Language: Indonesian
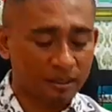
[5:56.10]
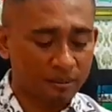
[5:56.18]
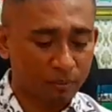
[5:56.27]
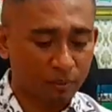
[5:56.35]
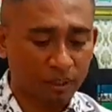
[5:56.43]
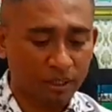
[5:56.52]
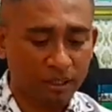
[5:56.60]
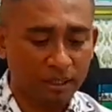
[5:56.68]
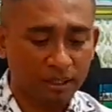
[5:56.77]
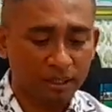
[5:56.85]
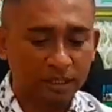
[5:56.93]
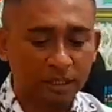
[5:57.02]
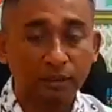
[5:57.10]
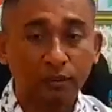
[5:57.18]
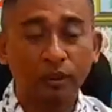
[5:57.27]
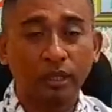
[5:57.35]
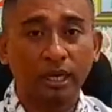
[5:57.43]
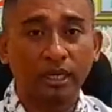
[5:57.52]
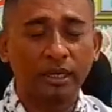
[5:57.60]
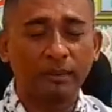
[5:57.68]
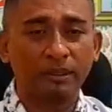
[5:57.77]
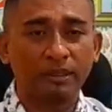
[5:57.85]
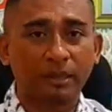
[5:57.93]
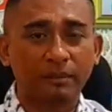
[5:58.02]
Mungkin itu yang
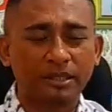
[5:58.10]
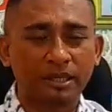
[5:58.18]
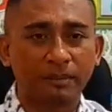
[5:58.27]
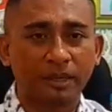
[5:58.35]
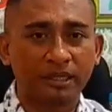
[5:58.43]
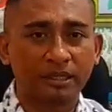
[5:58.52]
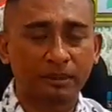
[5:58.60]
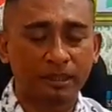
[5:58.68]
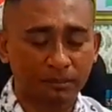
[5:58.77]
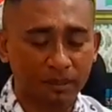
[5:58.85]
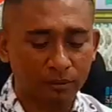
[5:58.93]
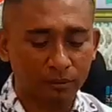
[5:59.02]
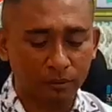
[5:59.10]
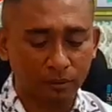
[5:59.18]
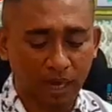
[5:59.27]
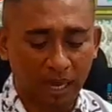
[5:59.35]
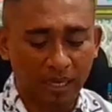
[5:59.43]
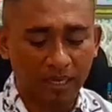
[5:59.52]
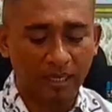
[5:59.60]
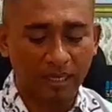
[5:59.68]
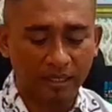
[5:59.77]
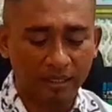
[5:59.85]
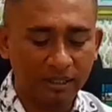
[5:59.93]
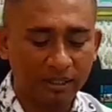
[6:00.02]
dapat kami sampaikan teman-teman untuk hal
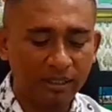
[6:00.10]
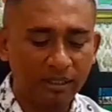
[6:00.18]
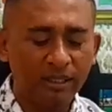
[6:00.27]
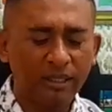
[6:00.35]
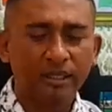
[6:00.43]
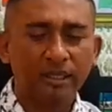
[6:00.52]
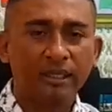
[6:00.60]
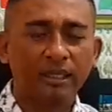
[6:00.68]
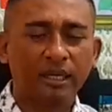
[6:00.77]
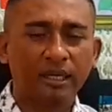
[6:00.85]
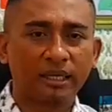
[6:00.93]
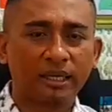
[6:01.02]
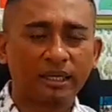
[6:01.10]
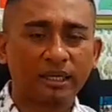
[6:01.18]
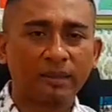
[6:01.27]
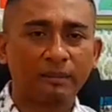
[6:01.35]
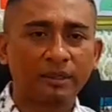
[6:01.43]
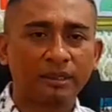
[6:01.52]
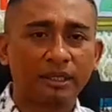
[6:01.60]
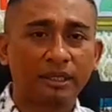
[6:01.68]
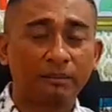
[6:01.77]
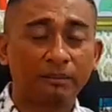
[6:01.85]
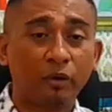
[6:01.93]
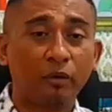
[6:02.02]
yang ini kira-kiranya dapat
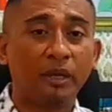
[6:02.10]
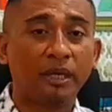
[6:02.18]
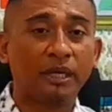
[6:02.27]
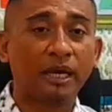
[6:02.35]
dipedomani.